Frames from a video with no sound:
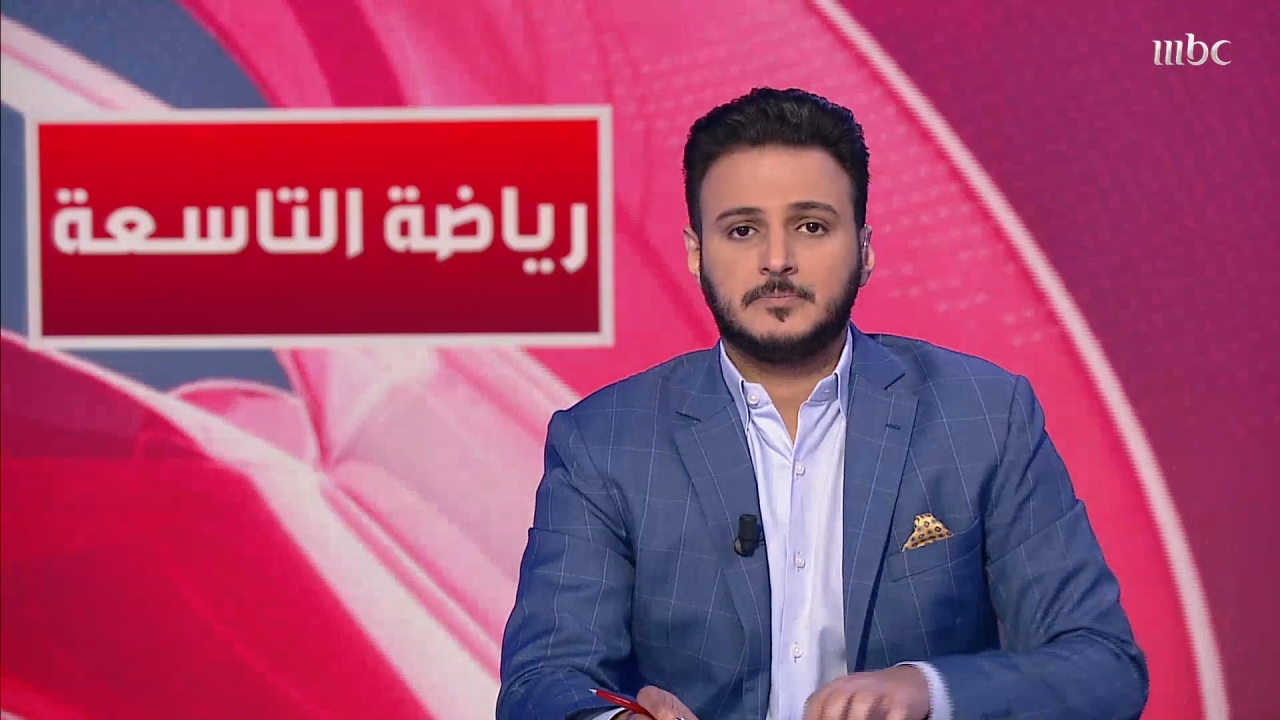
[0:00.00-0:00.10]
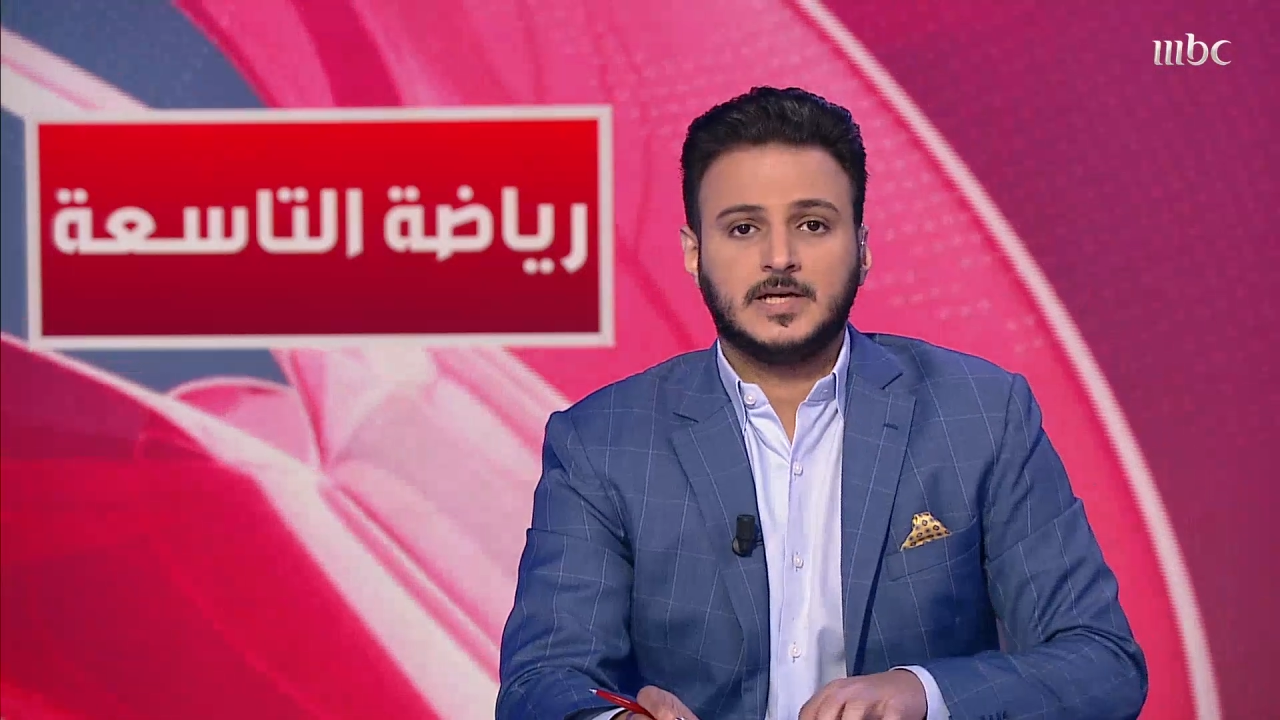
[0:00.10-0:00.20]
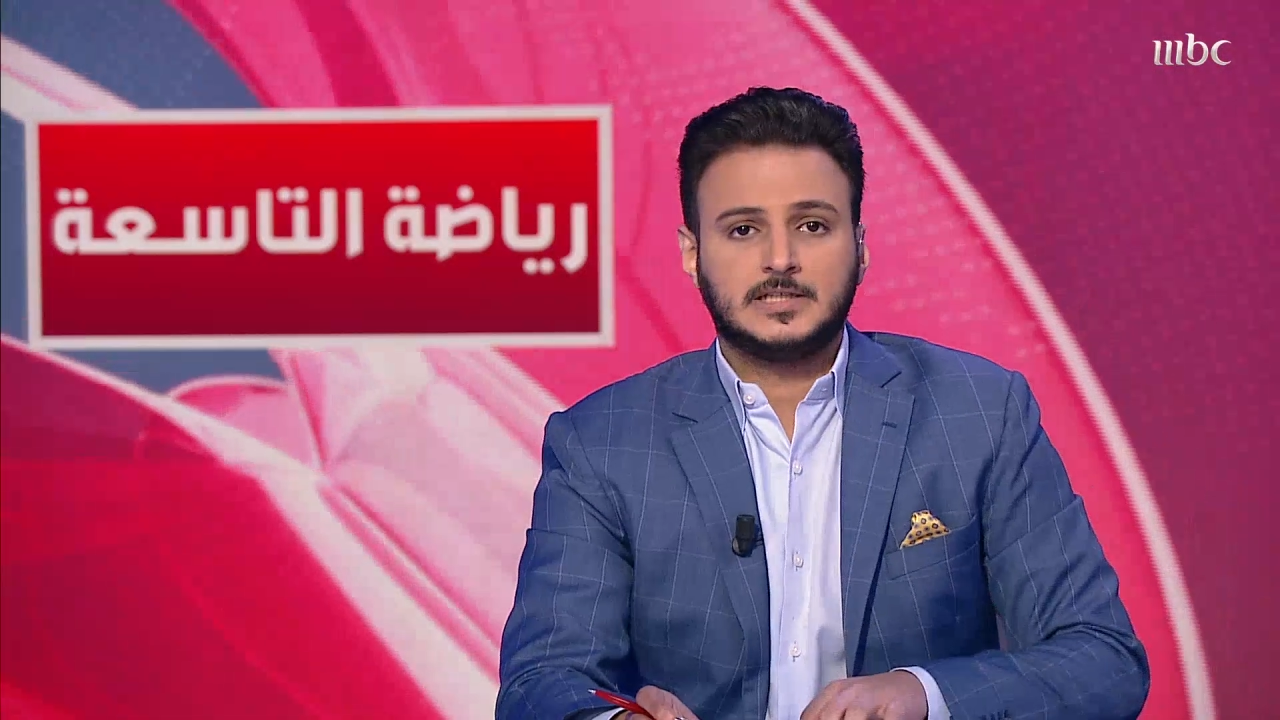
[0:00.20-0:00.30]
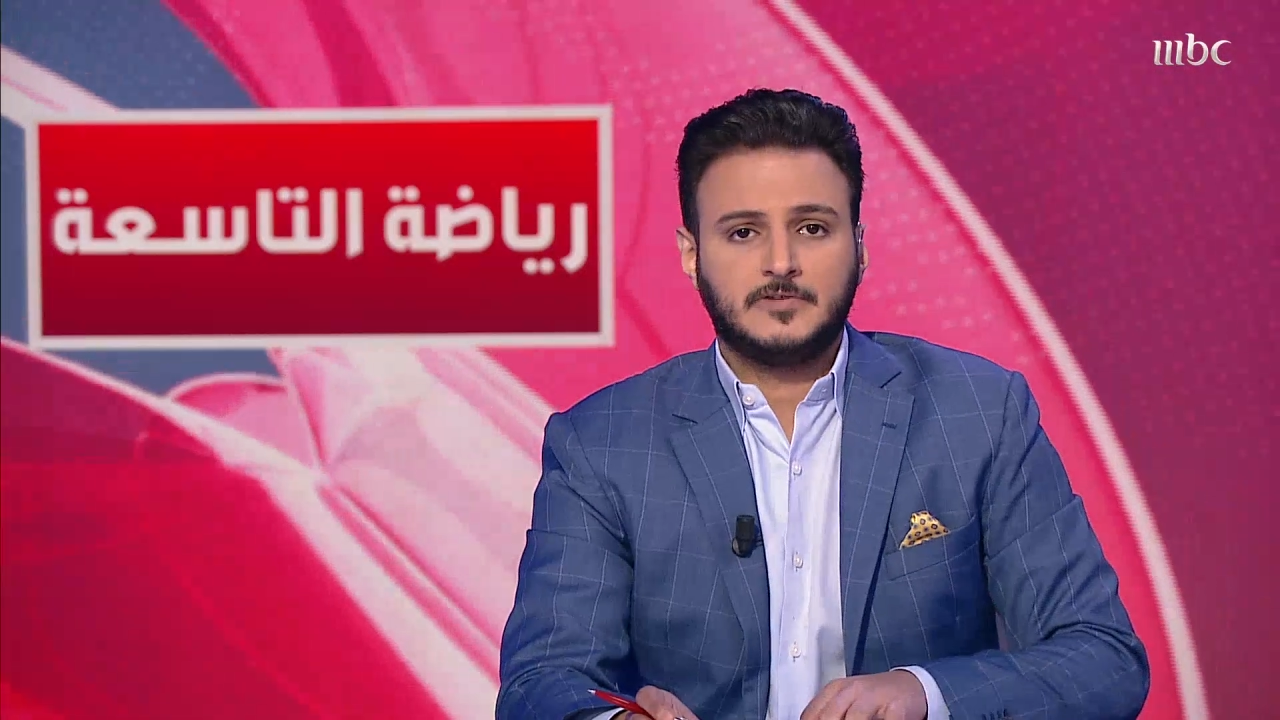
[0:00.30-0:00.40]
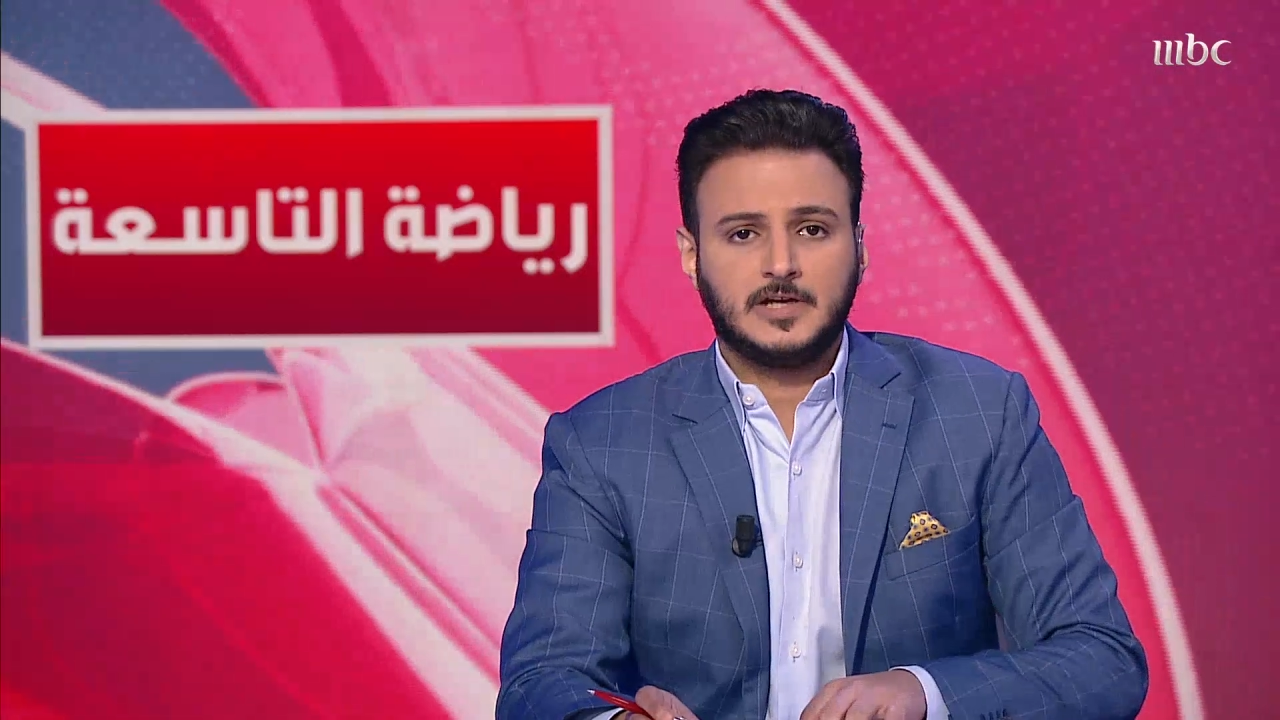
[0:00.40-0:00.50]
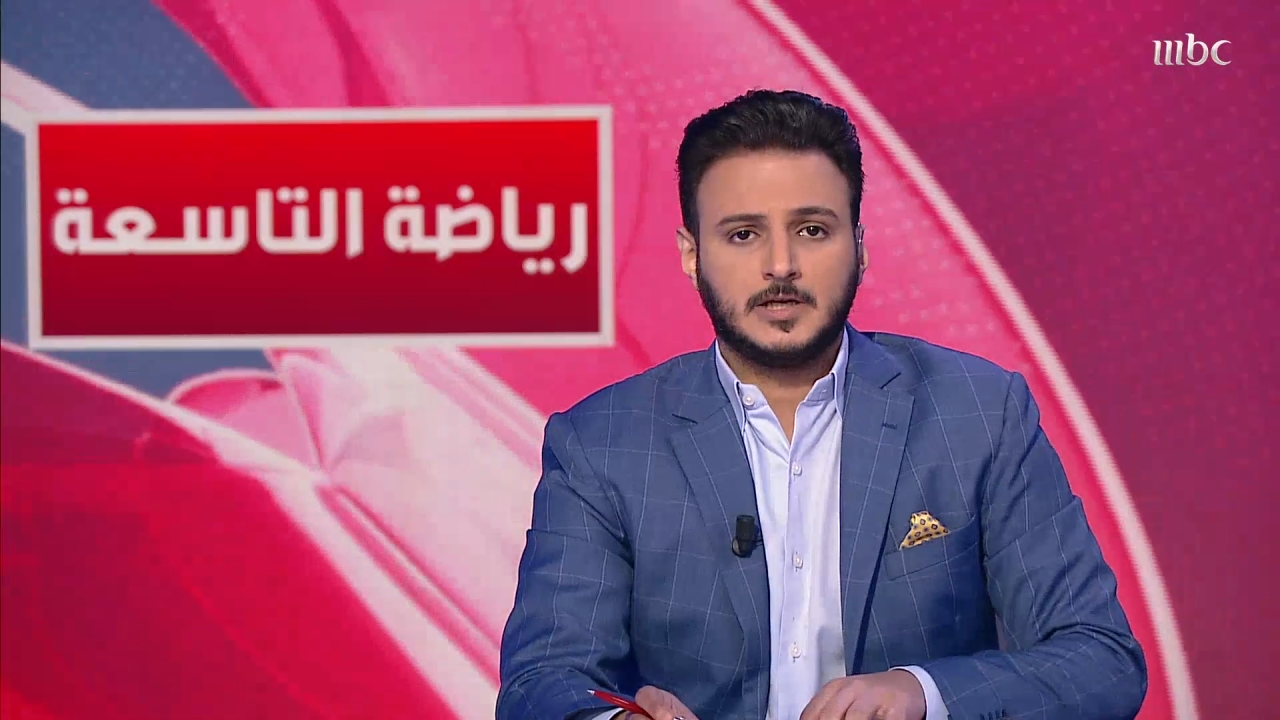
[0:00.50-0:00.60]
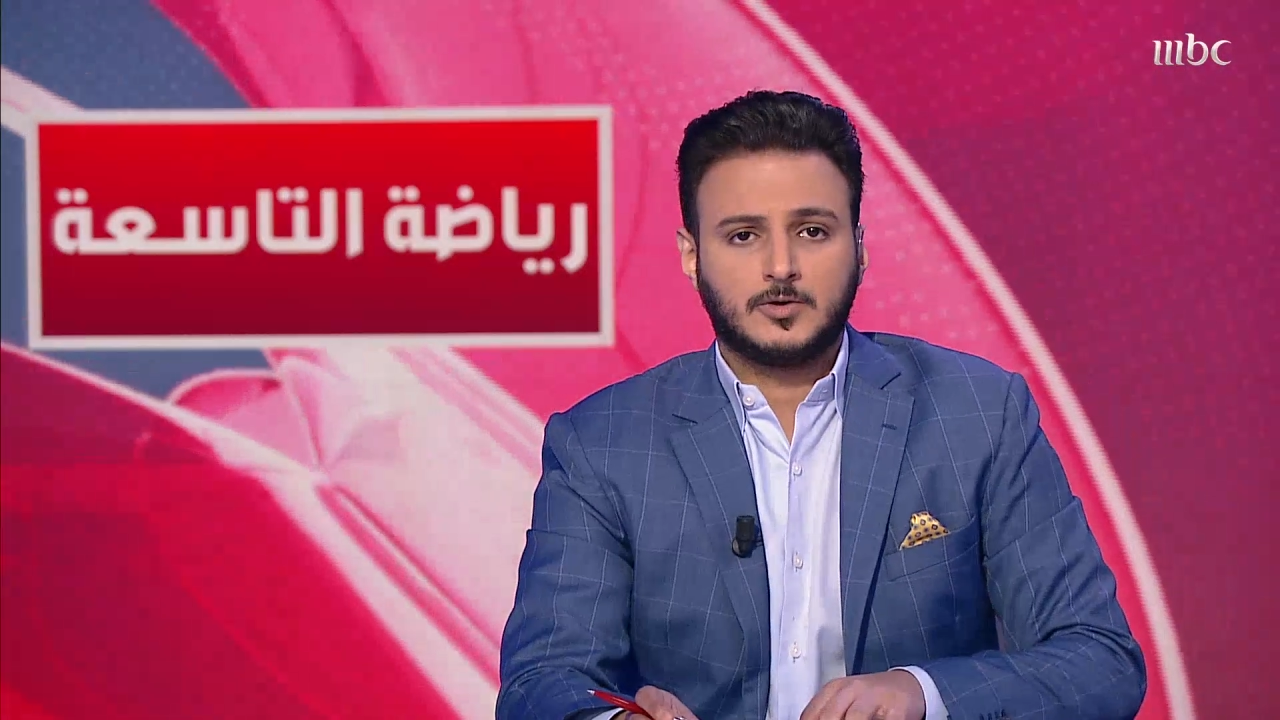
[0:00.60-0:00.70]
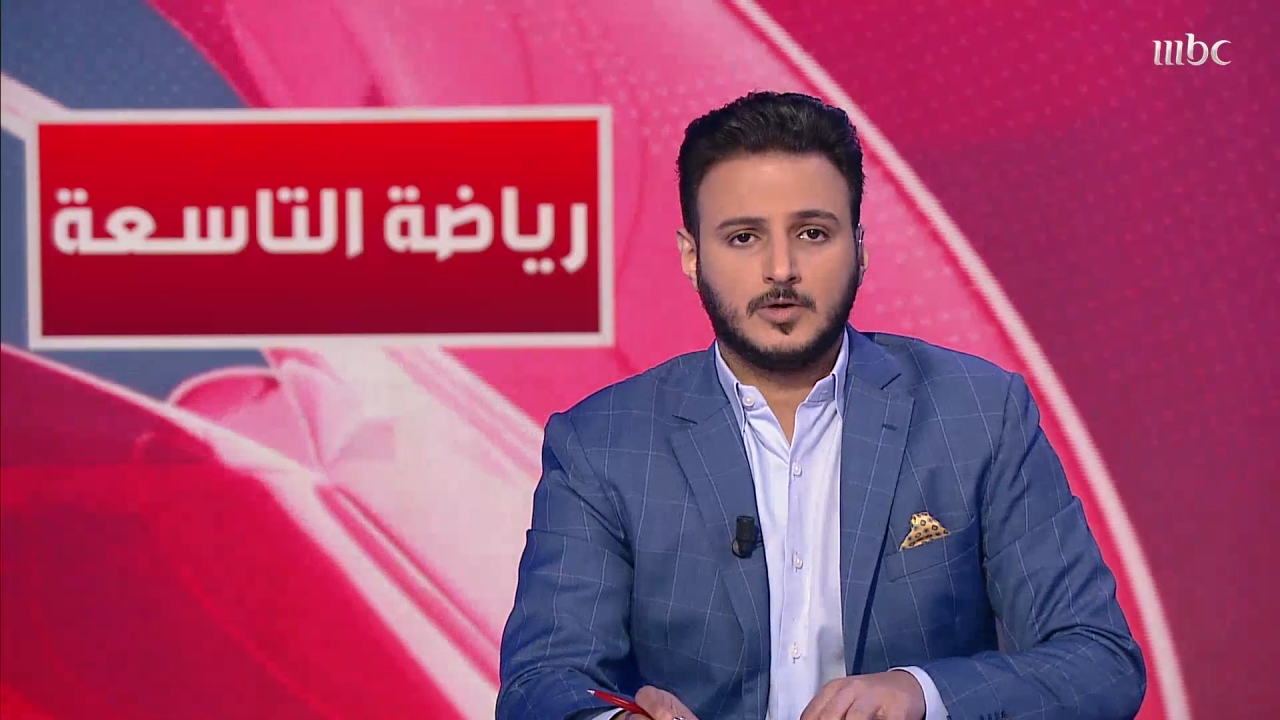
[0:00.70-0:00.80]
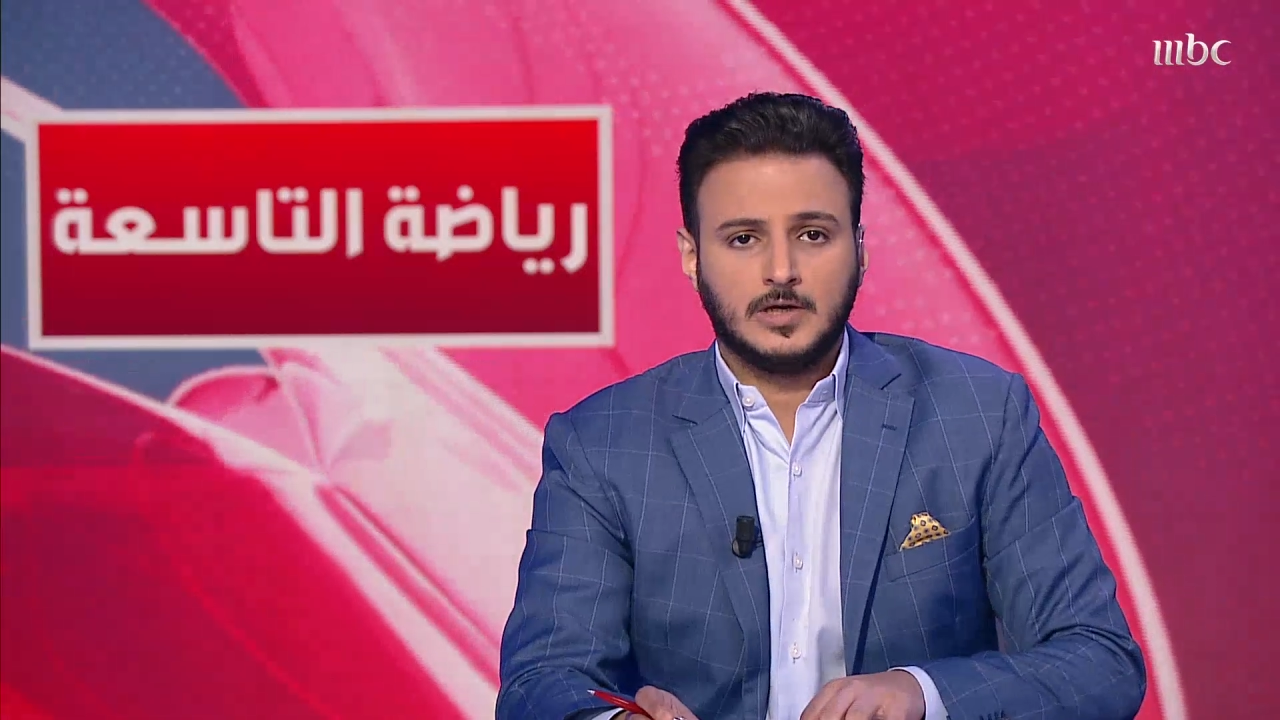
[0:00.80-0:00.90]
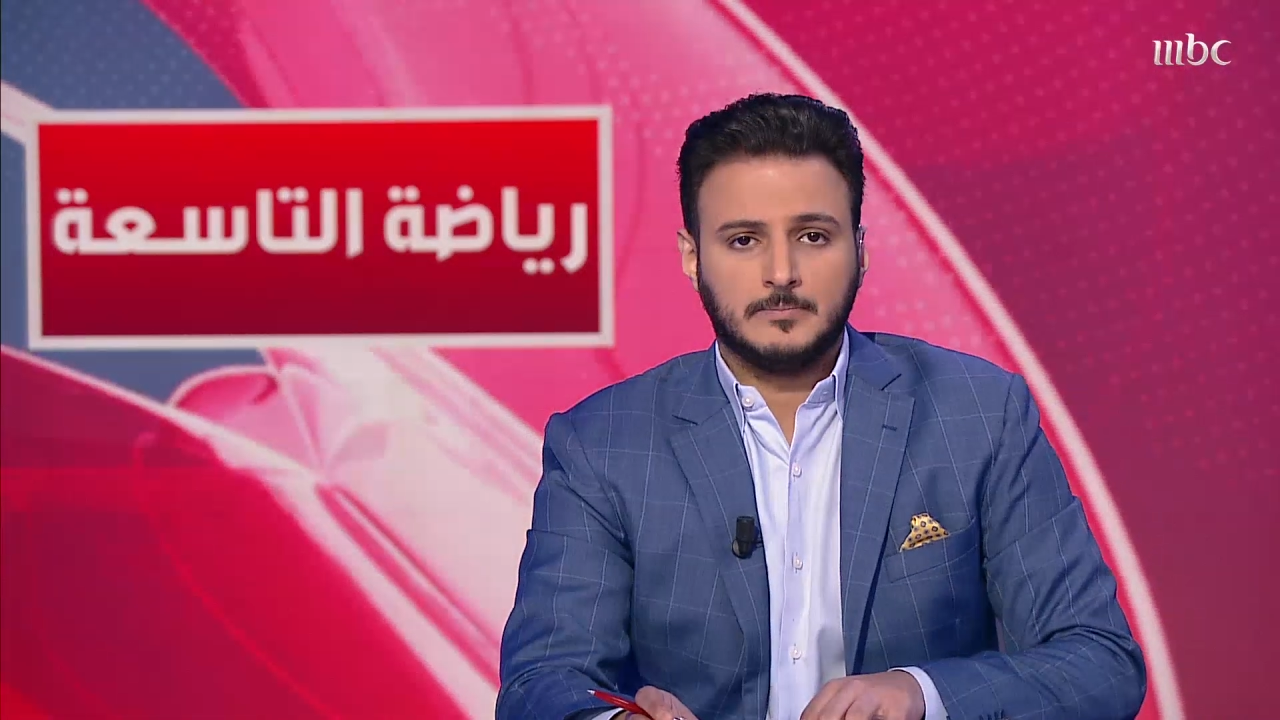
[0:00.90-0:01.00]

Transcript: بهدفين لكل